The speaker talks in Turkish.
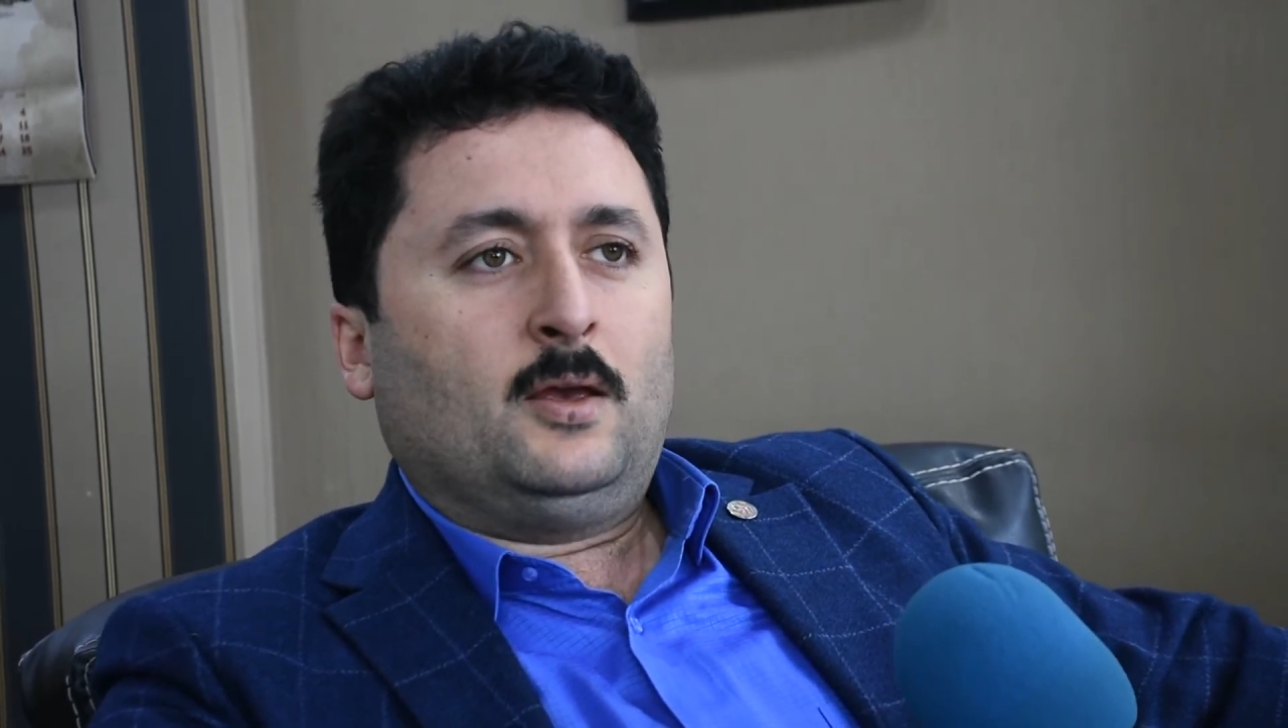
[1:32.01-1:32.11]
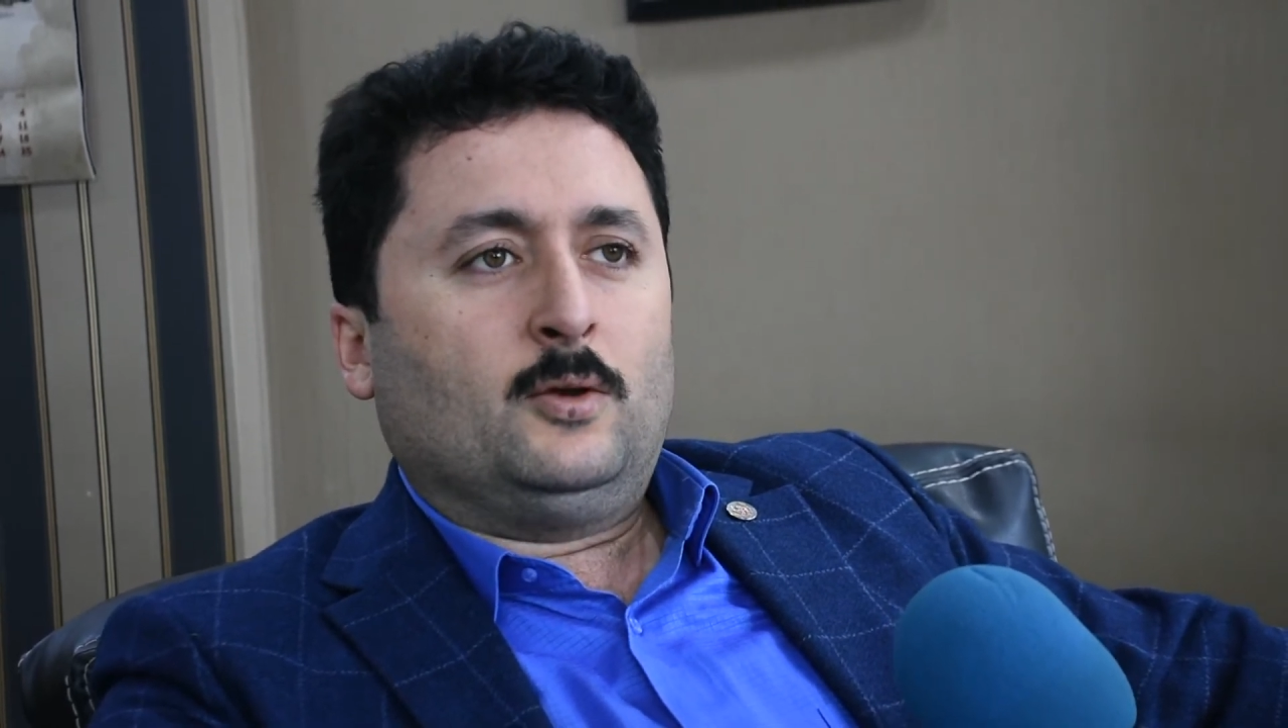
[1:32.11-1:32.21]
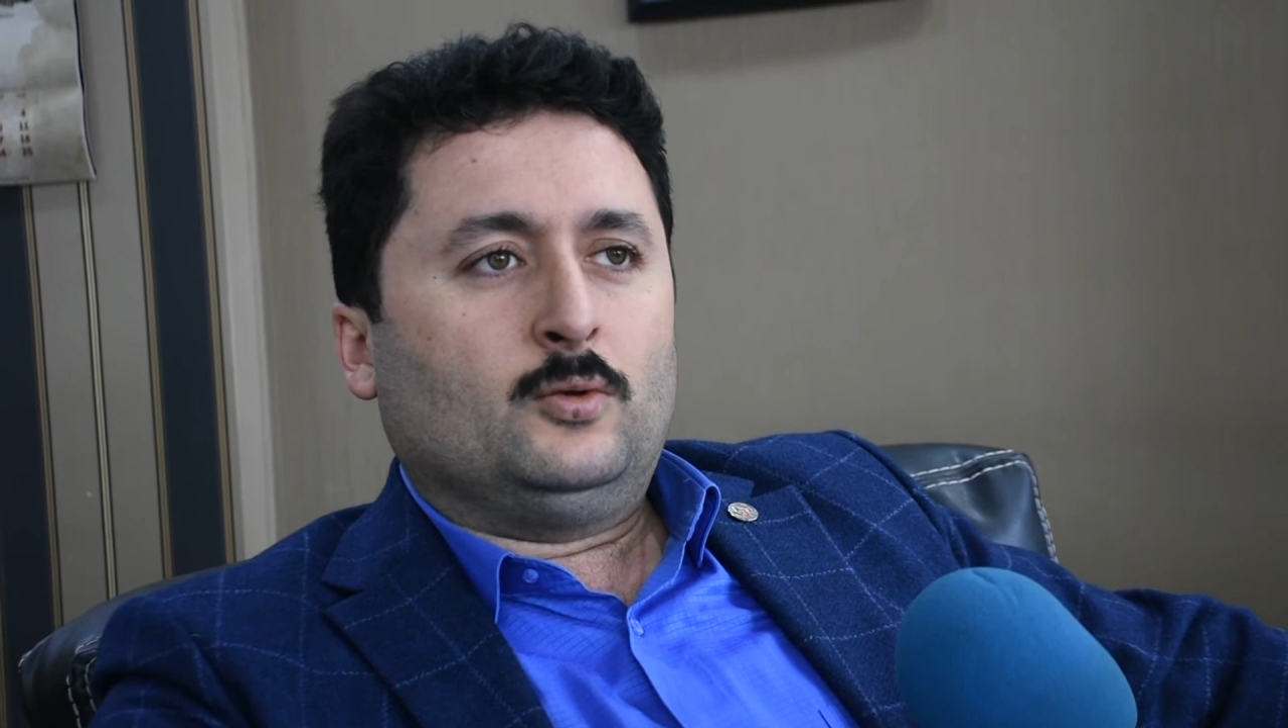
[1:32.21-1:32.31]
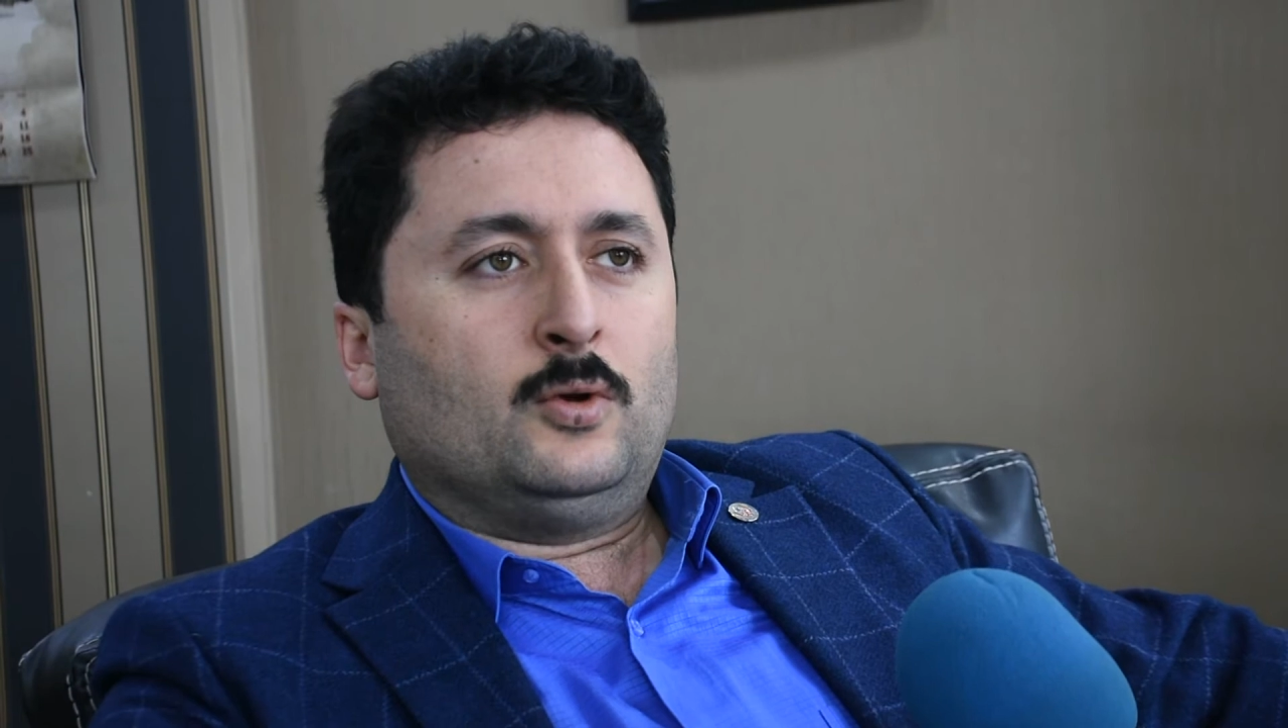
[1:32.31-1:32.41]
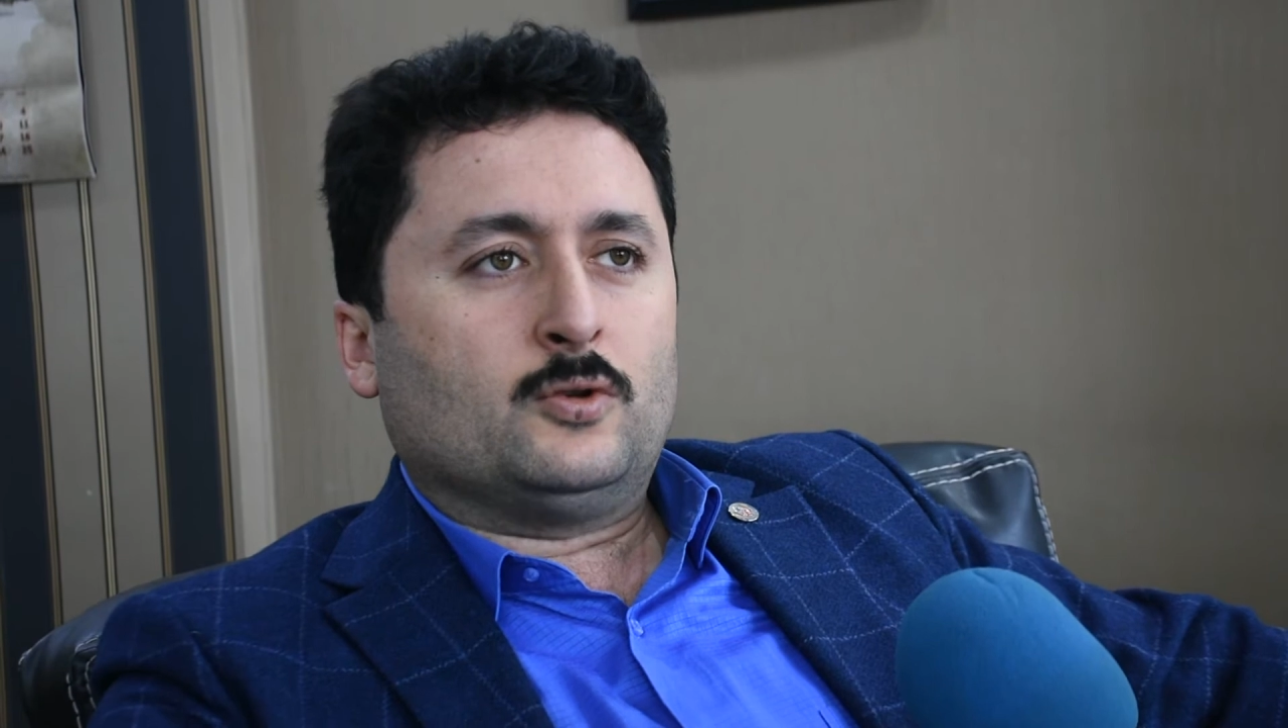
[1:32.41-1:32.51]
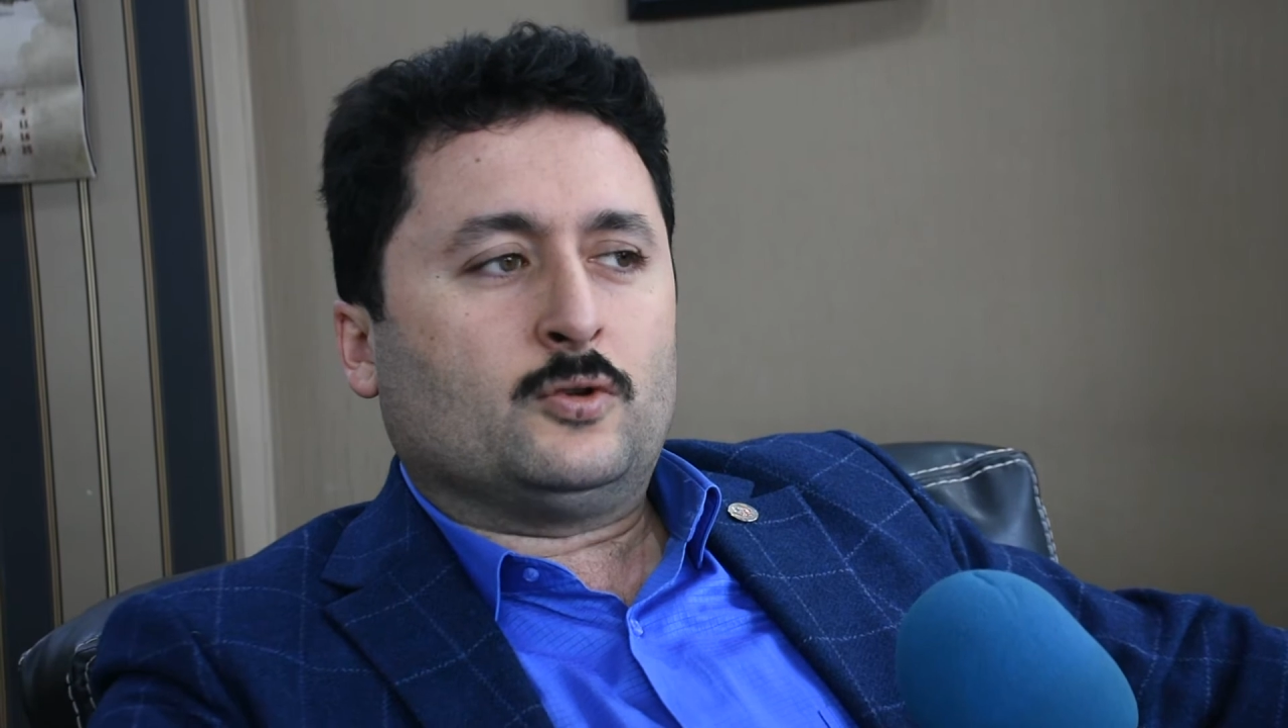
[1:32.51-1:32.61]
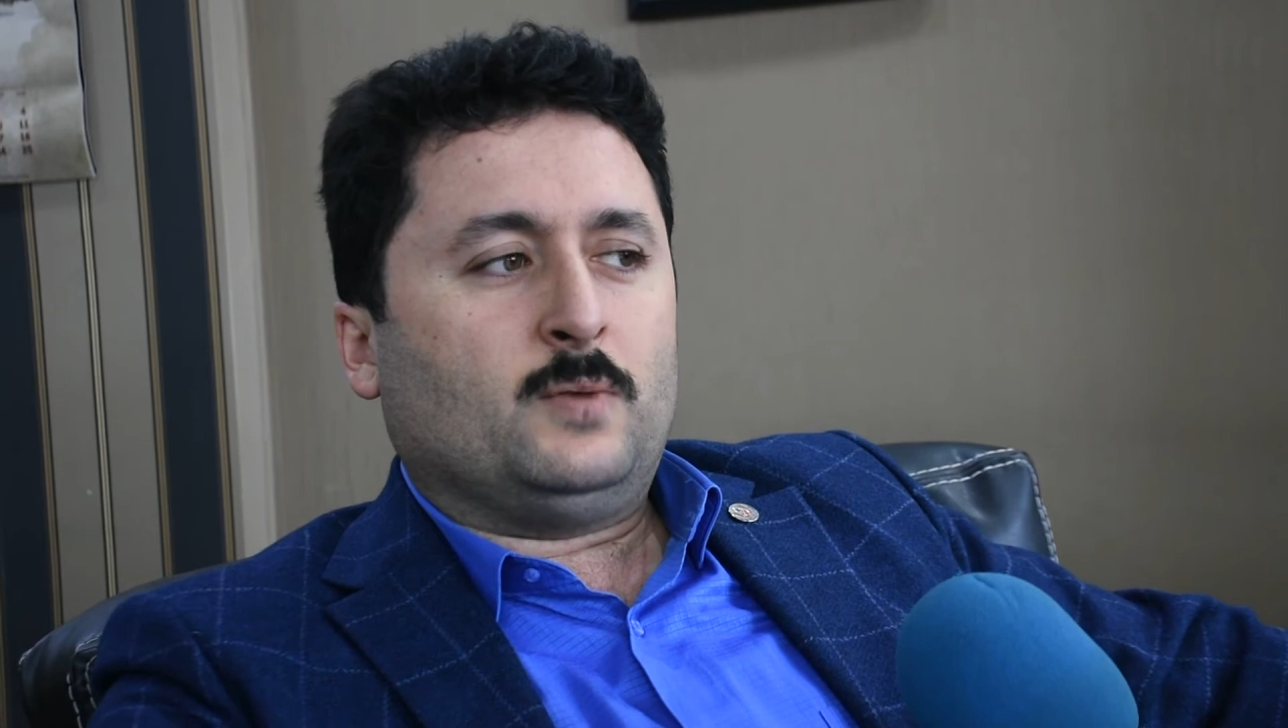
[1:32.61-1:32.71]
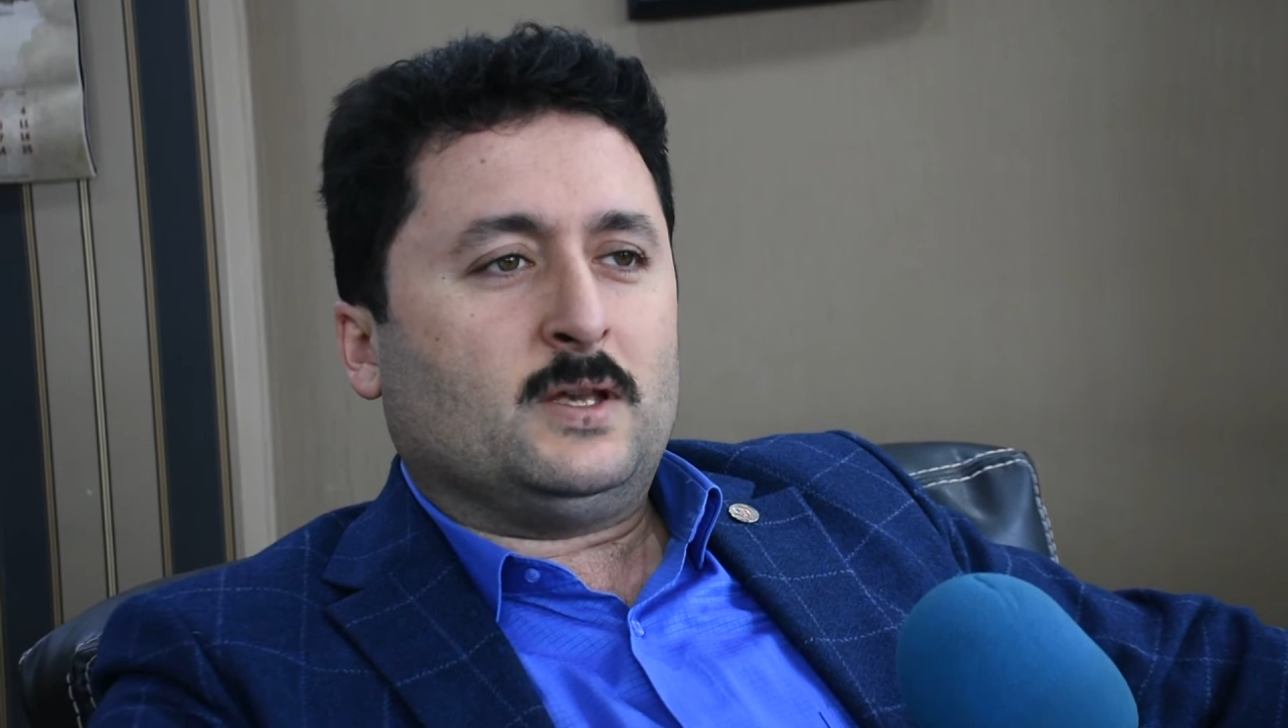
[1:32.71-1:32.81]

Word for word: görüşüp